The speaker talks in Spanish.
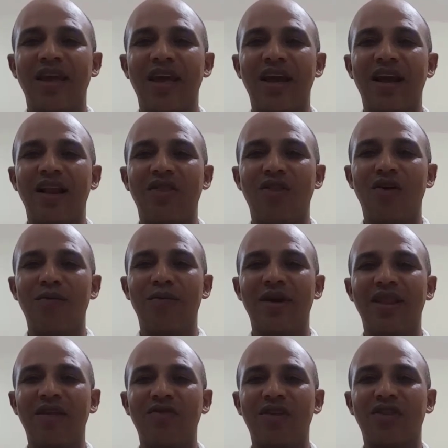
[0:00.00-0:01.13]
en el
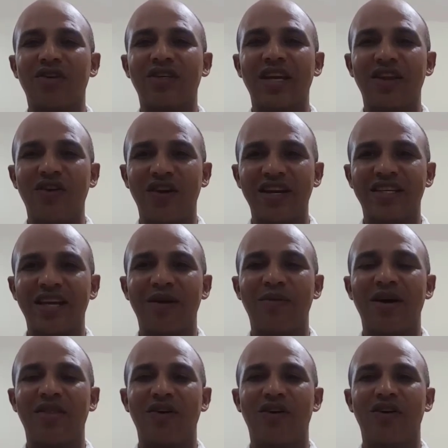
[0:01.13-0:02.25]
nombre de nuestro Señor y
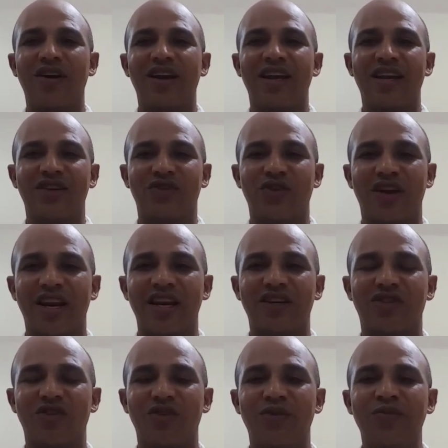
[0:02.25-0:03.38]
Salvador
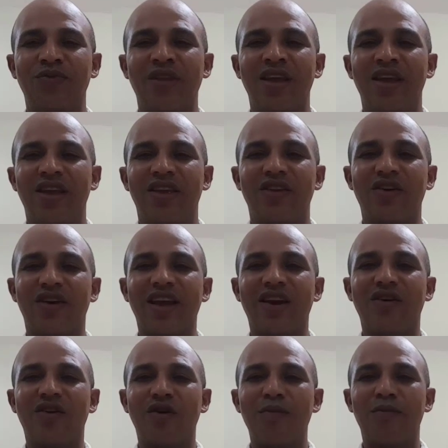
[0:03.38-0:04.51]
Jesucristo. Yo
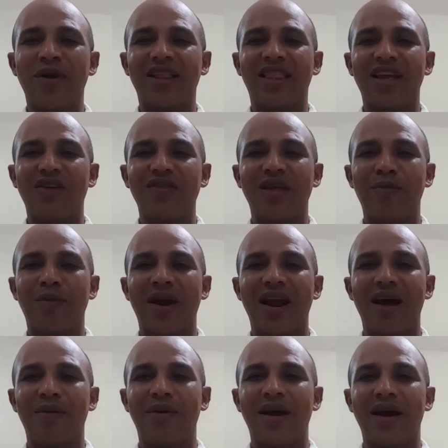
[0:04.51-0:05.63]
quiero compartir una
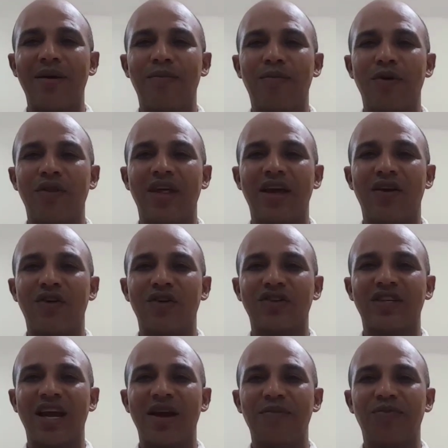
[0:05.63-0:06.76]
palabra
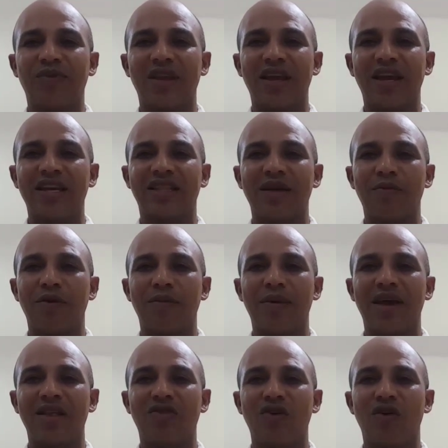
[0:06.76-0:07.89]
poderosa en este
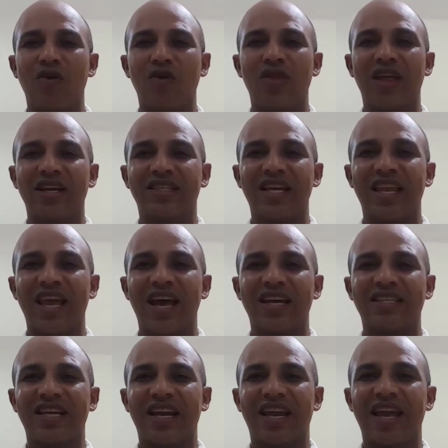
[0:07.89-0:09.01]
momento, una
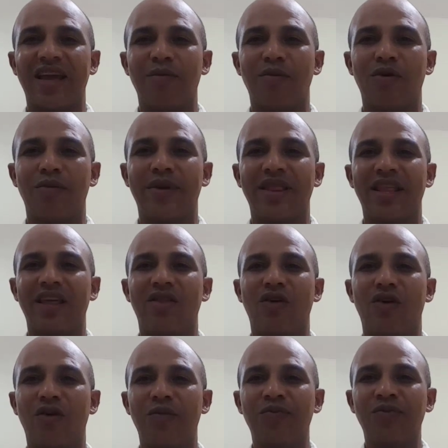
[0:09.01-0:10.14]
enseñanza que hemos
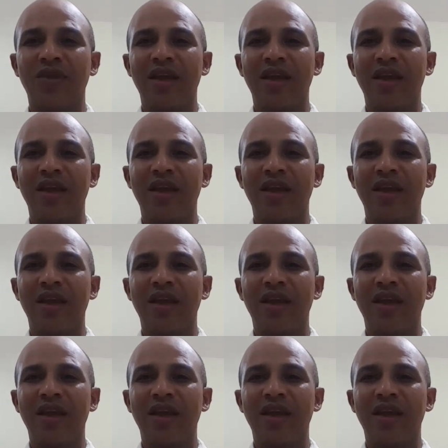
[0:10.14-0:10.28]
venido